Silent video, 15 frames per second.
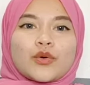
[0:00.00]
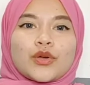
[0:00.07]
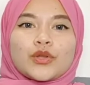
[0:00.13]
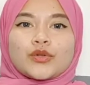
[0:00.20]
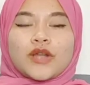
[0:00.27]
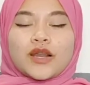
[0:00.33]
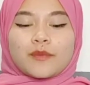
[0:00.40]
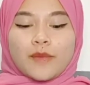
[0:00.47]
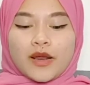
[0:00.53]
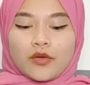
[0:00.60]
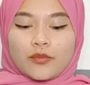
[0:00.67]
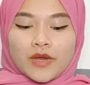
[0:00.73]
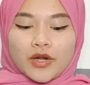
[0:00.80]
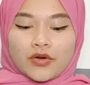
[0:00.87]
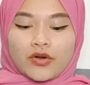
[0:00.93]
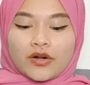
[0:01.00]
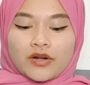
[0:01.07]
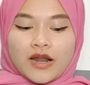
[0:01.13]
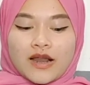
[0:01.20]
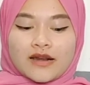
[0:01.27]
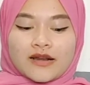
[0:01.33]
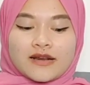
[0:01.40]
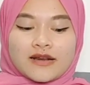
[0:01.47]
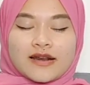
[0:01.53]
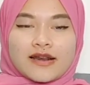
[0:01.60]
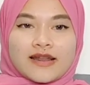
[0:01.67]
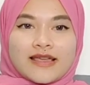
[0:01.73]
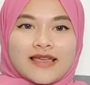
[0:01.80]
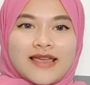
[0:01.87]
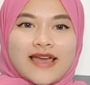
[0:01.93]
itu dari Palomino dan
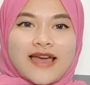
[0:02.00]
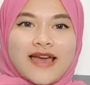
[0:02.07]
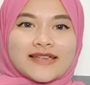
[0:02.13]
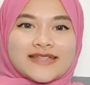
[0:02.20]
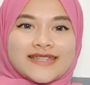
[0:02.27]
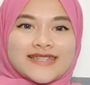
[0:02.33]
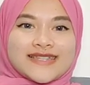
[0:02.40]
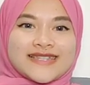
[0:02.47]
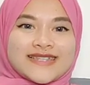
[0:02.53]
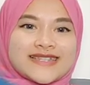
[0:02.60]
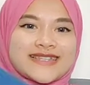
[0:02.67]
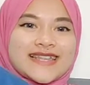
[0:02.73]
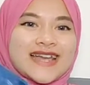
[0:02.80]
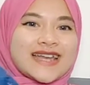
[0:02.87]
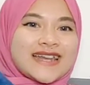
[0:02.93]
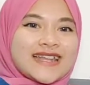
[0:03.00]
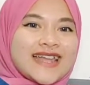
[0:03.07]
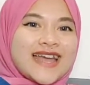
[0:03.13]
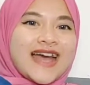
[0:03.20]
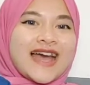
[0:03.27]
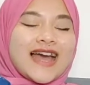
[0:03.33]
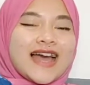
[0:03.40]
yes akhirnya